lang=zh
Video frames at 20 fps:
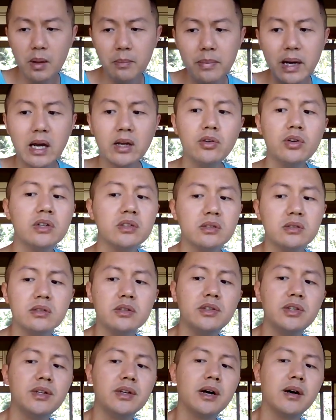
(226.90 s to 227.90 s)
八月
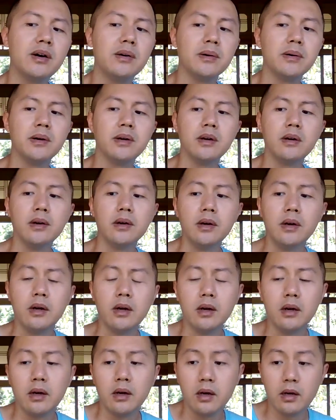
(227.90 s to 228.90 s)
十七号，
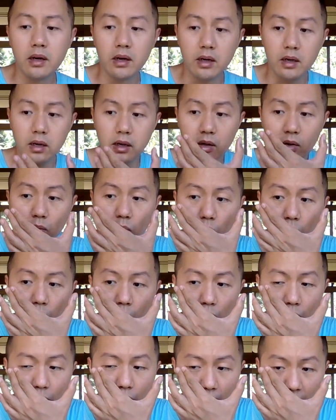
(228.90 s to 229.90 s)
呃，国
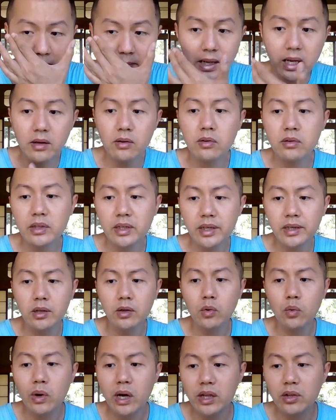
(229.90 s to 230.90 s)
务院办公厅
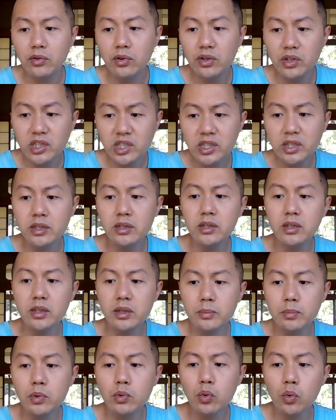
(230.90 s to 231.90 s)
关于进
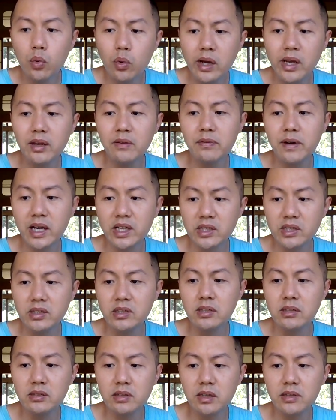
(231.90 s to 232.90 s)
一步规范
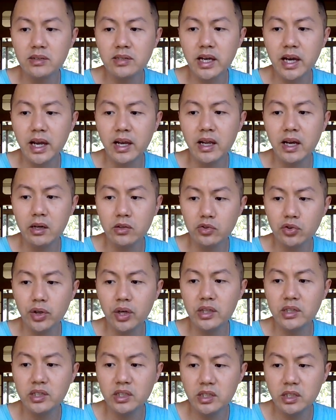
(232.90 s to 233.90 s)
行政裁量
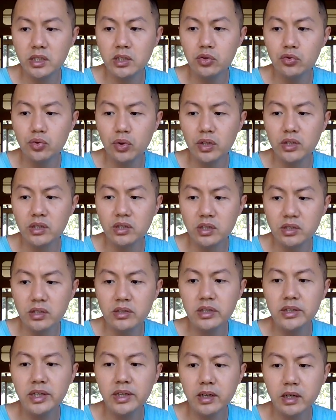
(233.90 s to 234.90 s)
权基准
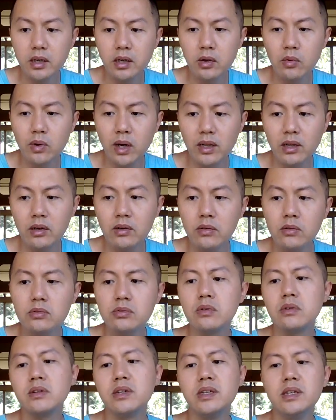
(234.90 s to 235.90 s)
制定和管理工
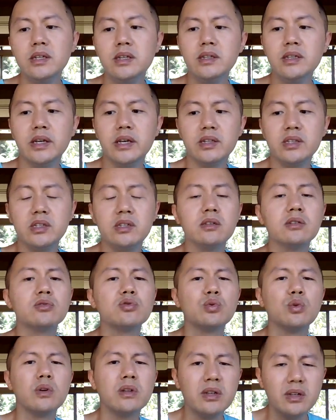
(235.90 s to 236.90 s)
作的意见，其实
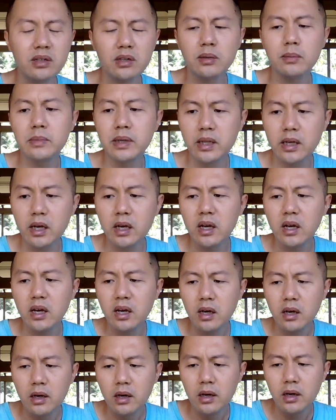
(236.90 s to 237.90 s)
说的是什么呢？
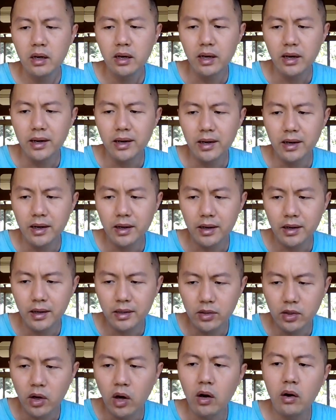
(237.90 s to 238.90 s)

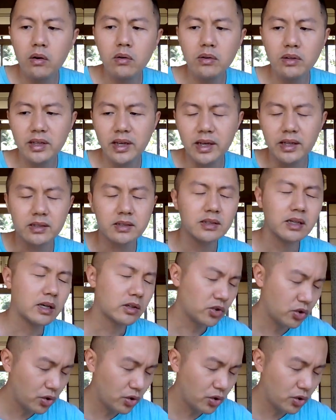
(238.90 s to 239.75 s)
呃，有点像